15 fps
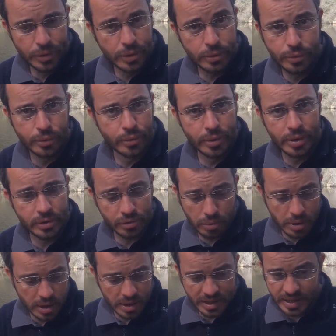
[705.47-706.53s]
une, deux,
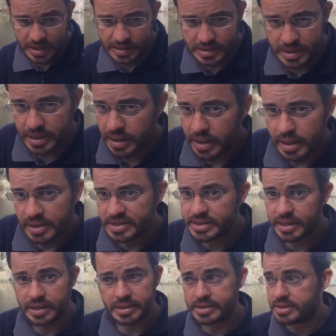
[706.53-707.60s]
trois, quatre,
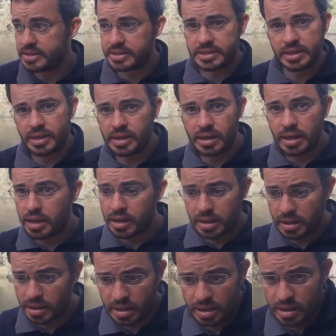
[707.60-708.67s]
cinq, six et,
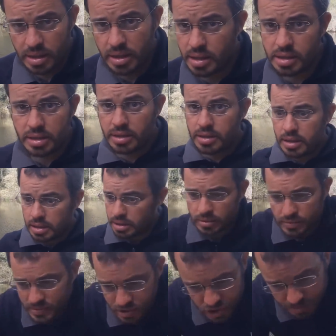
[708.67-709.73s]
et
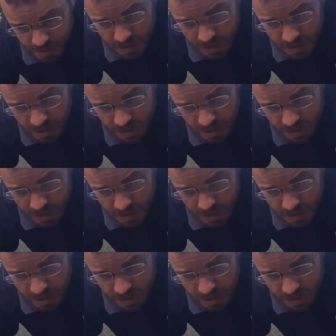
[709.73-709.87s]
on sait